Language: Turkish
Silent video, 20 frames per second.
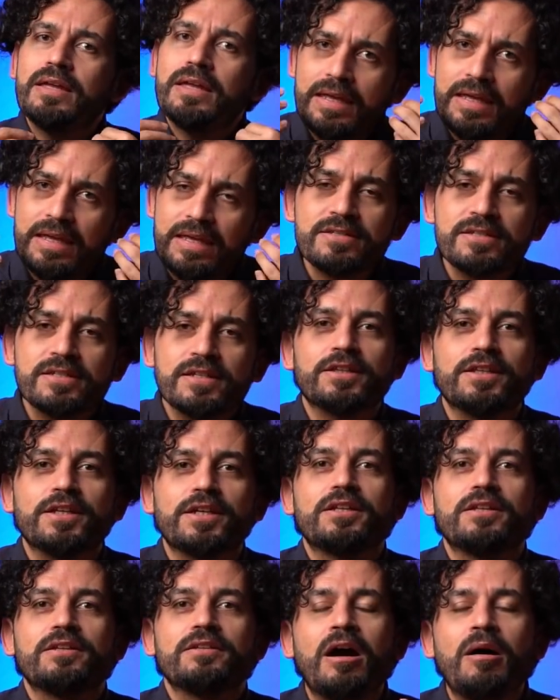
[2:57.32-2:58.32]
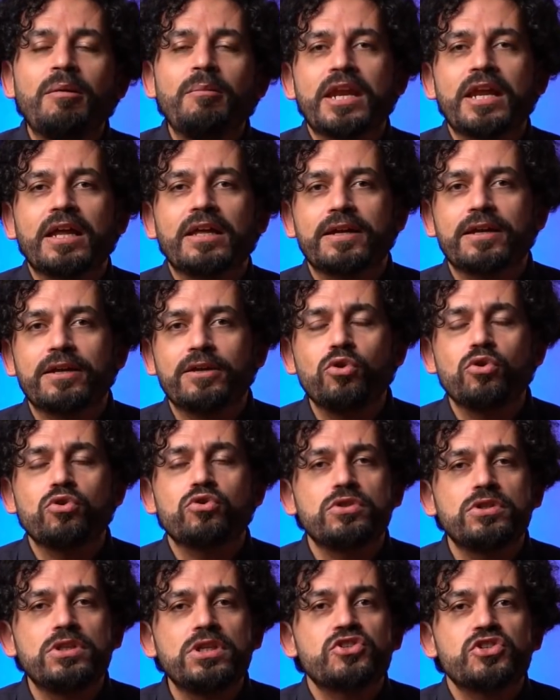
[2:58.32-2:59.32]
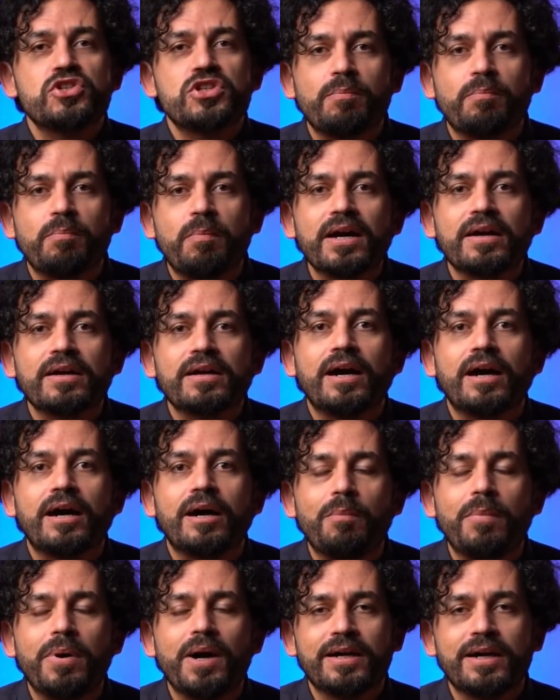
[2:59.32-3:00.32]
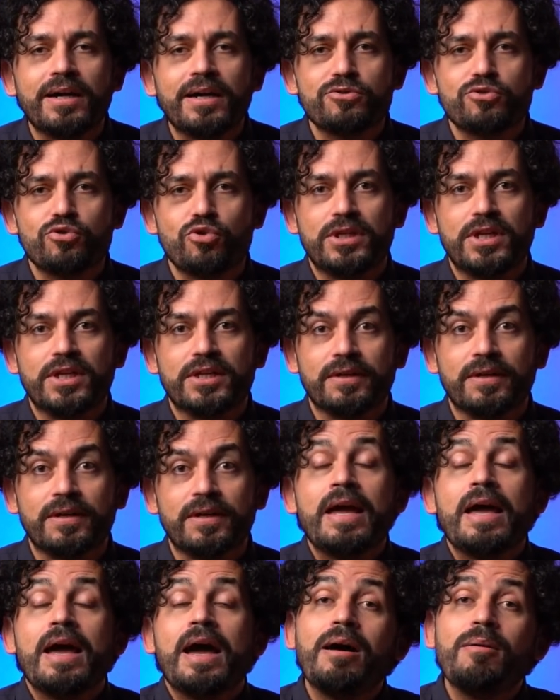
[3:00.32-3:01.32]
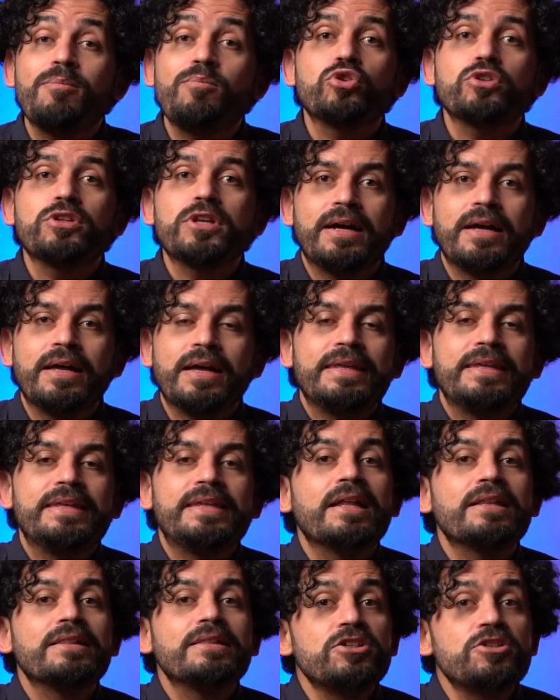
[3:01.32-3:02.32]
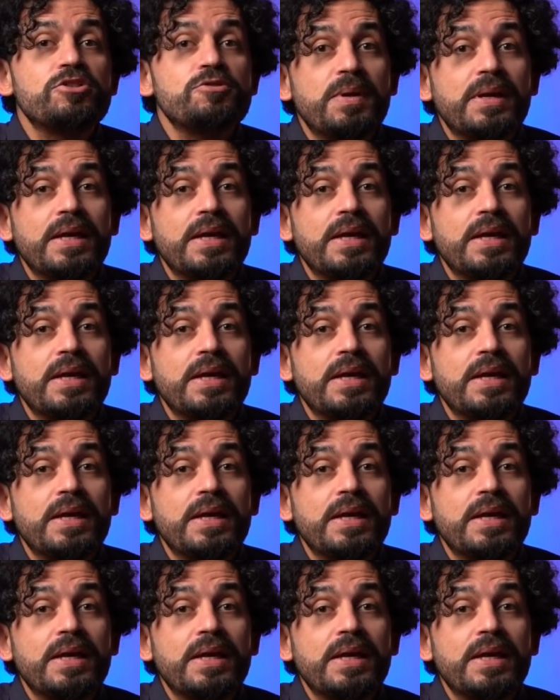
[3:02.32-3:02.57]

insanların kameraların gözünün içine baka baka söyledi. Ha burada yanlış